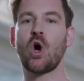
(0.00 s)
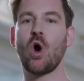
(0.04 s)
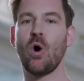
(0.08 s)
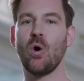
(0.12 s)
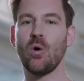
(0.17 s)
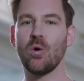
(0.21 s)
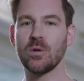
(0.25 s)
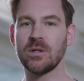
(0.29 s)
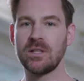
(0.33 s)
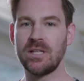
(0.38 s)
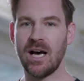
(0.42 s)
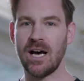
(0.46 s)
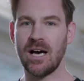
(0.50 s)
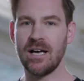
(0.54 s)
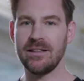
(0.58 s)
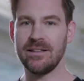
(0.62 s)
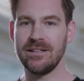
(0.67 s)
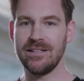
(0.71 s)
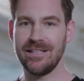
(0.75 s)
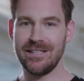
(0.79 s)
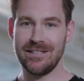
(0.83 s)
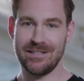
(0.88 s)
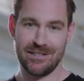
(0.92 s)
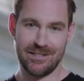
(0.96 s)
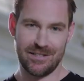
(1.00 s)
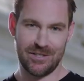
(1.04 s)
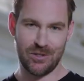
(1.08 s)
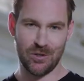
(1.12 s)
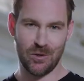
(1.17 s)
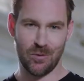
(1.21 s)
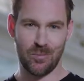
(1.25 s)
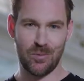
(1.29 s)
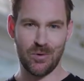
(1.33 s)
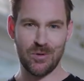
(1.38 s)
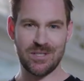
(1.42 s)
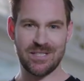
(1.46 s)
Condamné, si
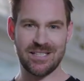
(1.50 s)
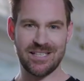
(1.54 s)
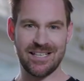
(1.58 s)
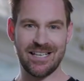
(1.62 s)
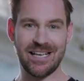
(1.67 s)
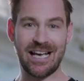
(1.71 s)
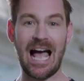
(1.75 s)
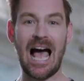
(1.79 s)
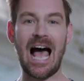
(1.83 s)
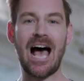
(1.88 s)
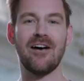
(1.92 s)
on peut dire,